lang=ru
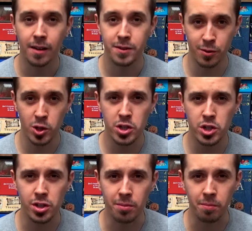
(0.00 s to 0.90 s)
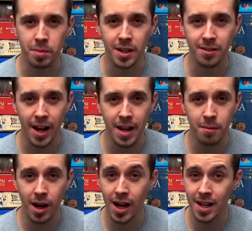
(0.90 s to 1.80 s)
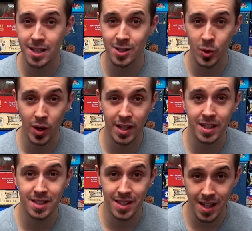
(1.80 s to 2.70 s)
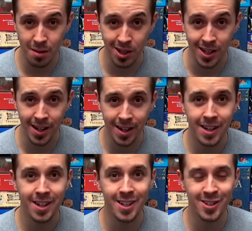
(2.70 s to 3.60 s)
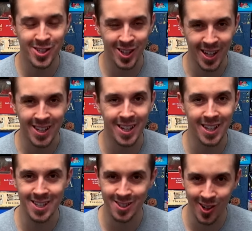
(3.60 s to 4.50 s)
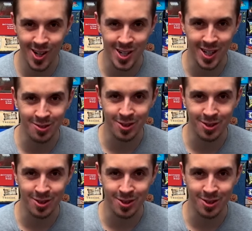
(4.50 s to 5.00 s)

В сегодняшнем поговорим о настольных терминах и сленге настольщиков.